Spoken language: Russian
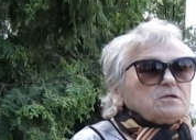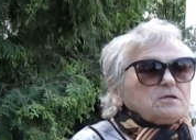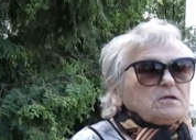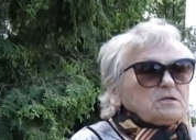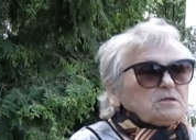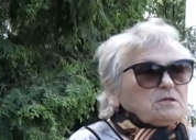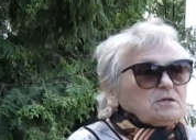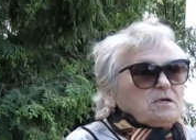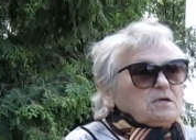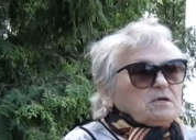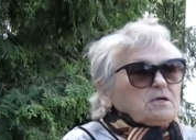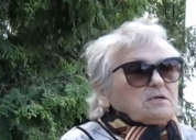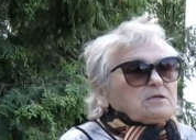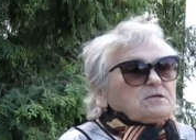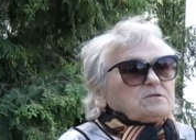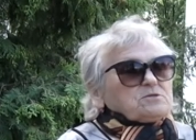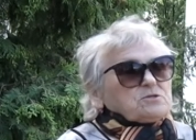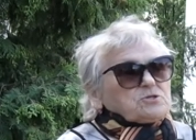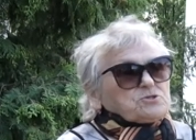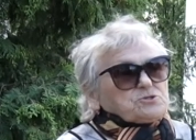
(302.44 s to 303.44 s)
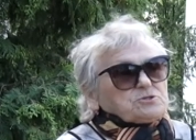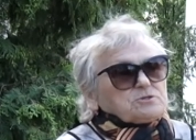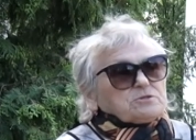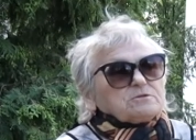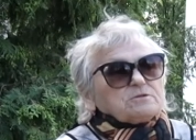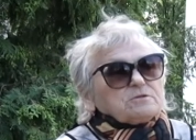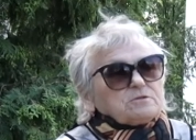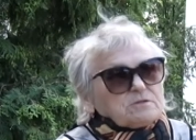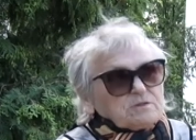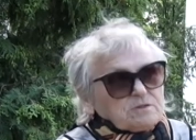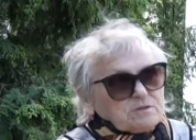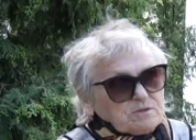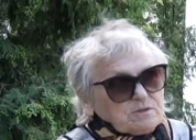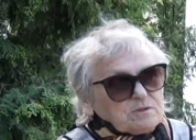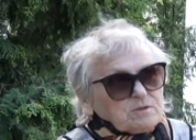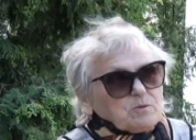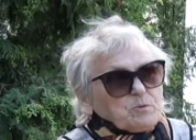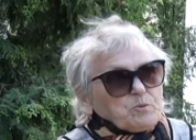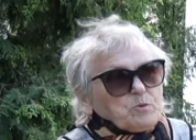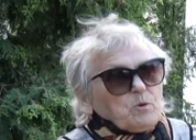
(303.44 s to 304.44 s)
я значит, э,
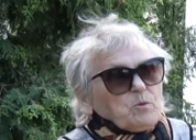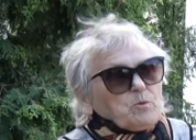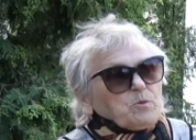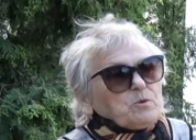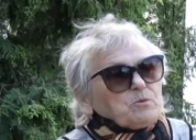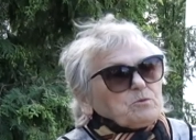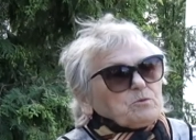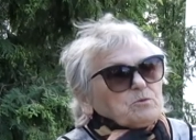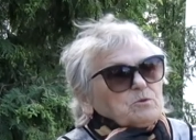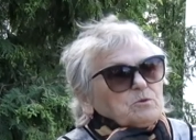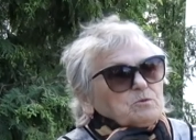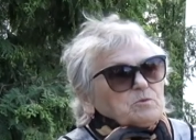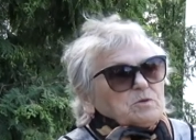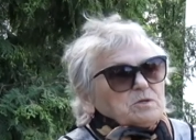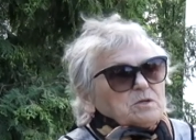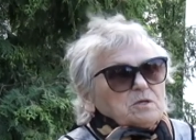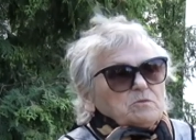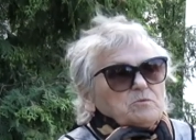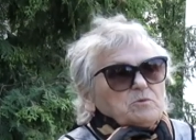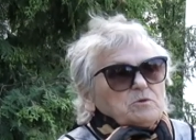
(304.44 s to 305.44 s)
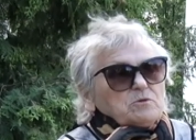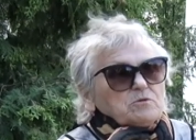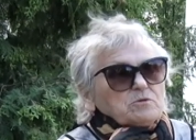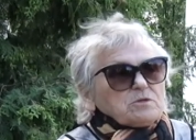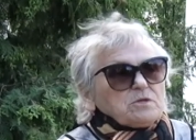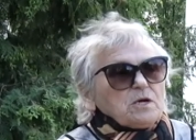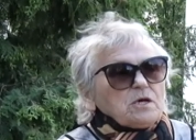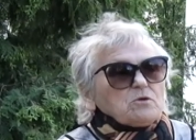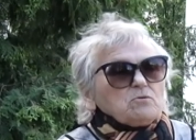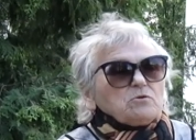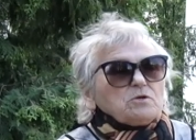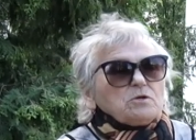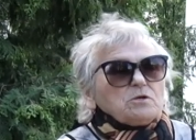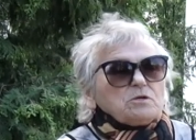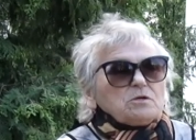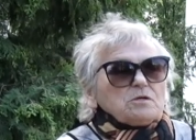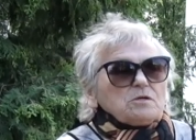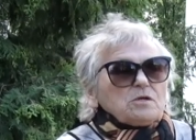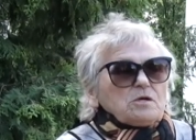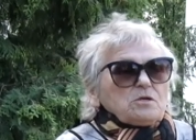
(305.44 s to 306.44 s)
помню, он меня бьет на
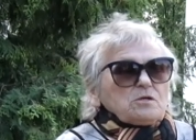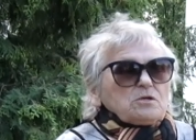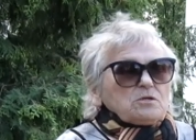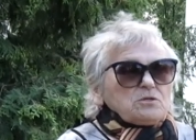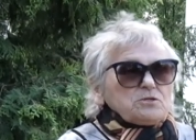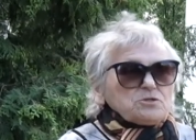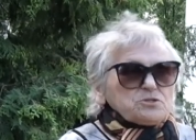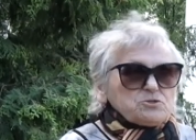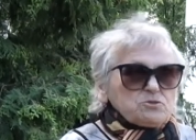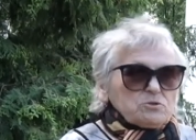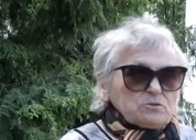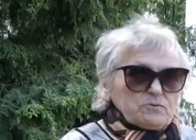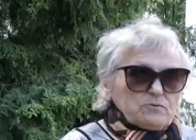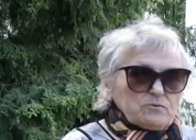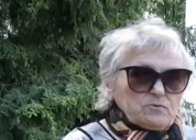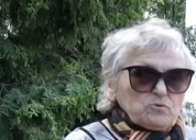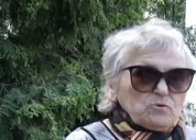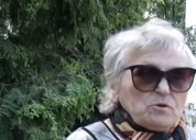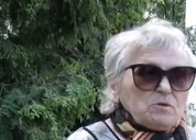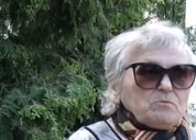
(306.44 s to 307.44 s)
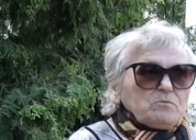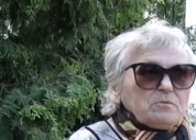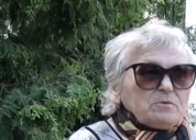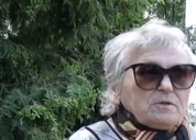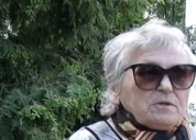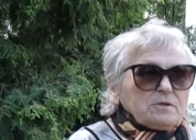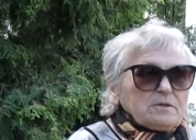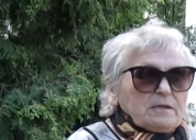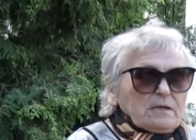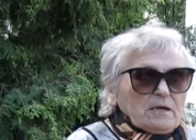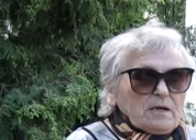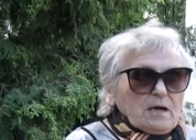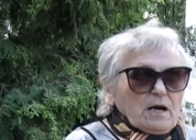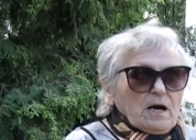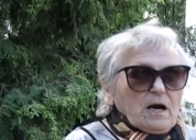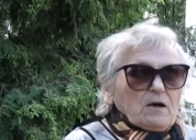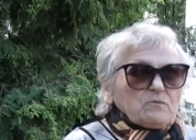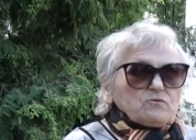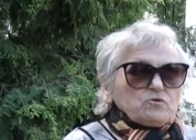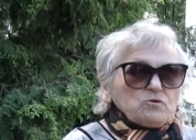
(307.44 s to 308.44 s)
руки, несет в дом,
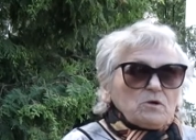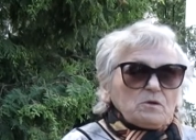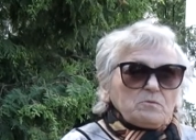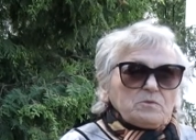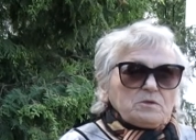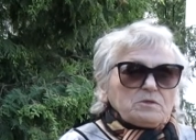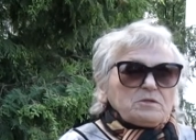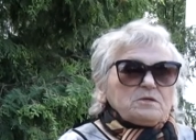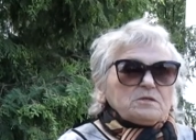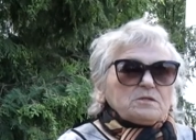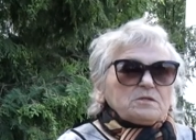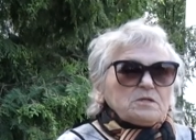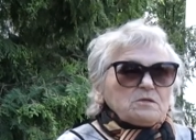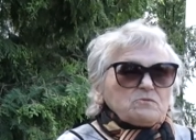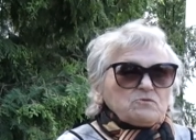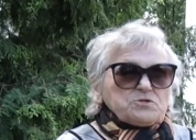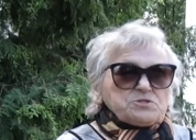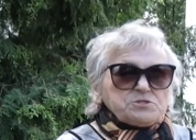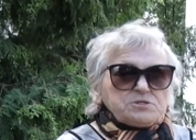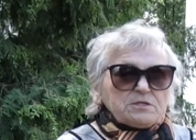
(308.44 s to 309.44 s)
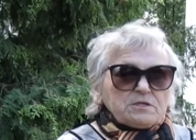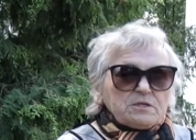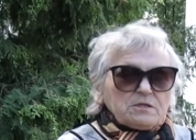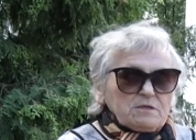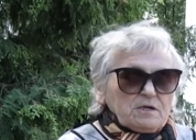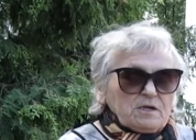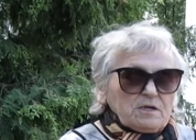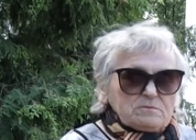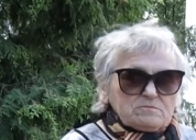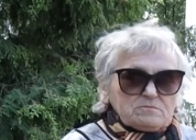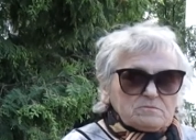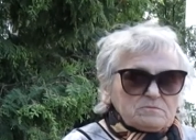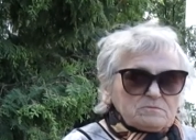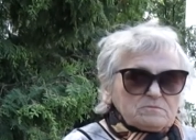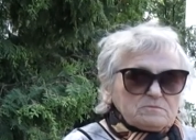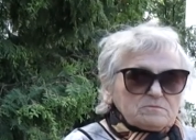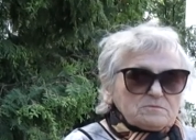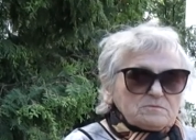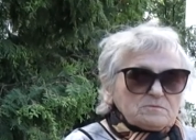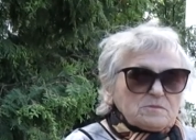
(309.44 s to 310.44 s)
а в доме ни одного стекла.
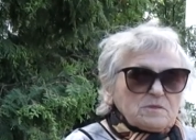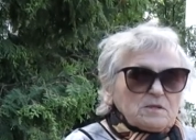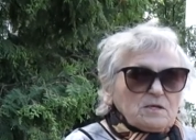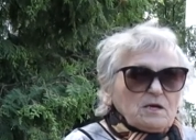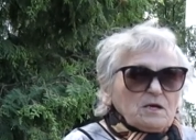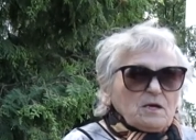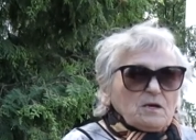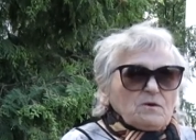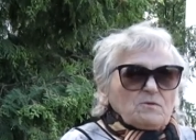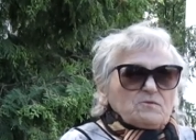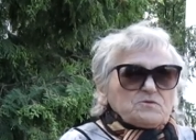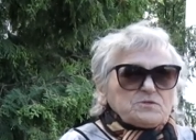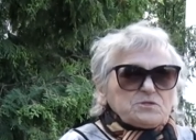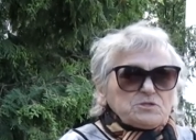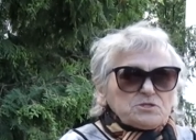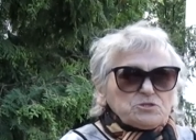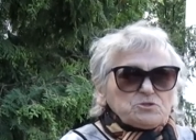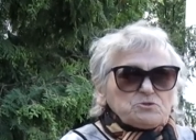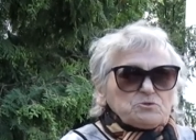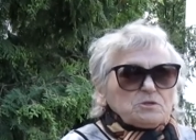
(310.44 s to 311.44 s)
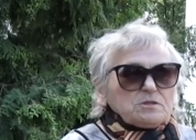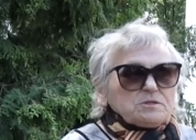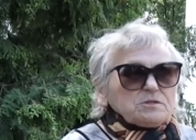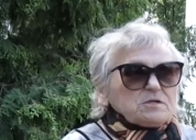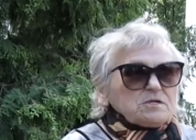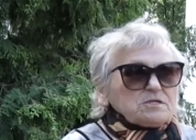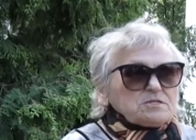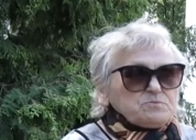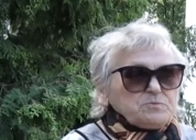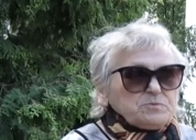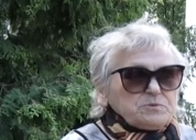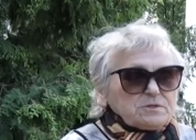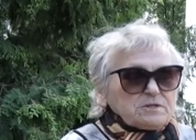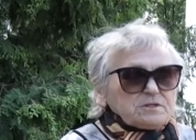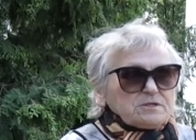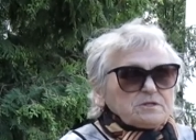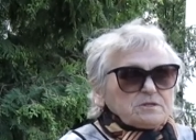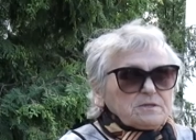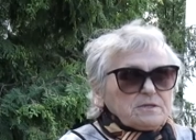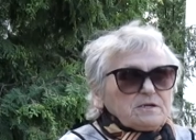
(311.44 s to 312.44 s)
Все стекла
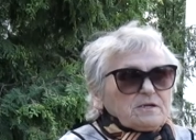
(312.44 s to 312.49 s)
разбиты.